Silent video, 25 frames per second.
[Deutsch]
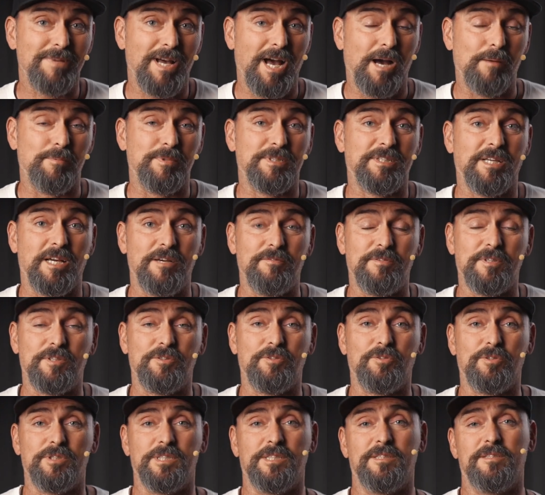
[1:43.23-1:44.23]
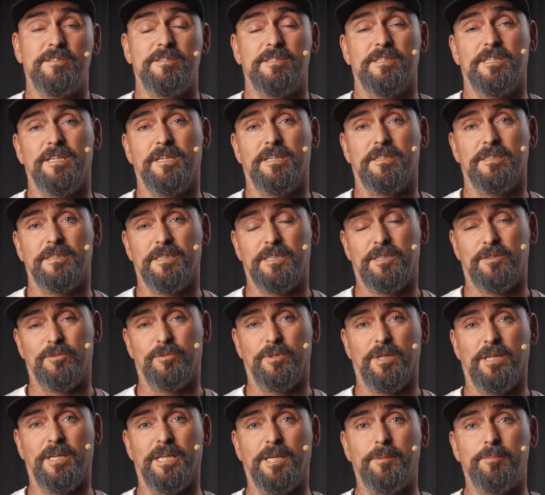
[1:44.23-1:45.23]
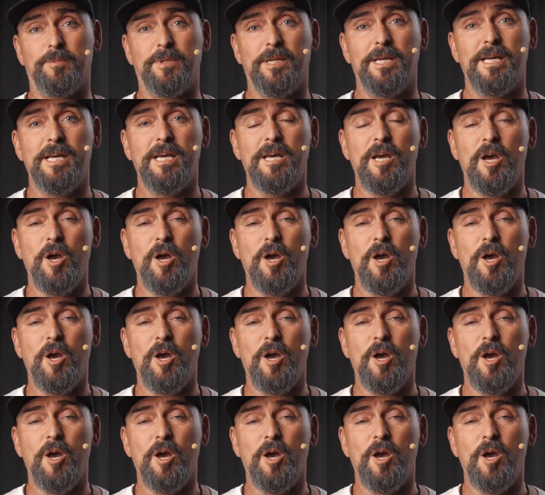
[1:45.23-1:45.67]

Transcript: habe ich einfach noch nichts in der Richtung erlebt.